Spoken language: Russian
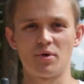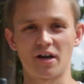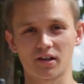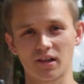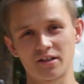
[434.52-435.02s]

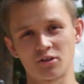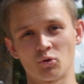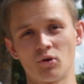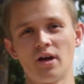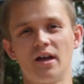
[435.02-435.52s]

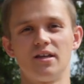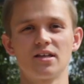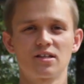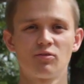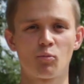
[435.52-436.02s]
перекладину.
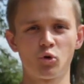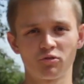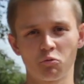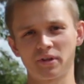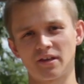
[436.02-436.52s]
Если вы
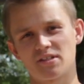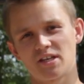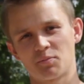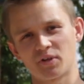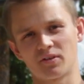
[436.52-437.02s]
будете выполнять все
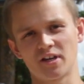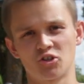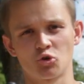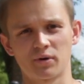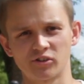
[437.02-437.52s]
эти
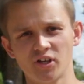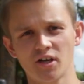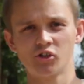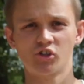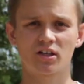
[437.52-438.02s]
подводящие
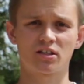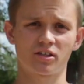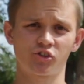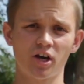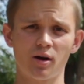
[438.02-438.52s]
упражнения, шаг
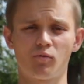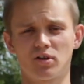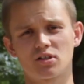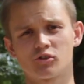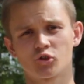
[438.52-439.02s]
за шагом у
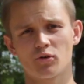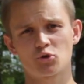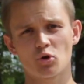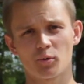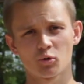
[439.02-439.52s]
вас должно
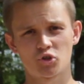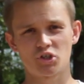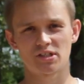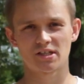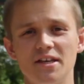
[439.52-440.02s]
все
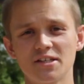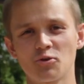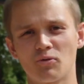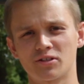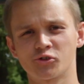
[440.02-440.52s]
получиться.
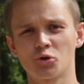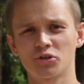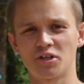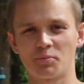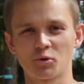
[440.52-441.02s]
Если у вас
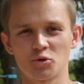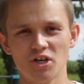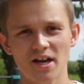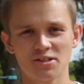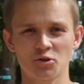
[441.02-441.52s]
что-то не
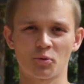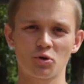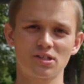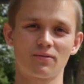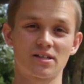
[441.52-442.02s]
получается, то
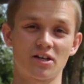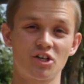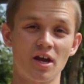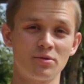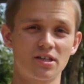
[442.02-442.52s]
просто
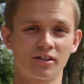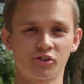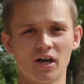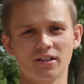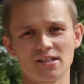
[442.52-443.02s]
возвращаемся на
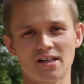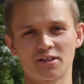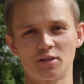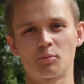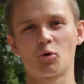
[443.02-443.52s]
шаг
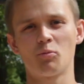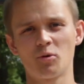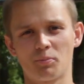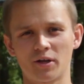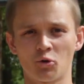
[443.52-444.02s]
назад и
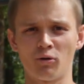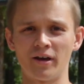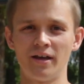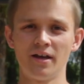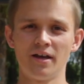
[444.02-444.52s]
пробуем по новой.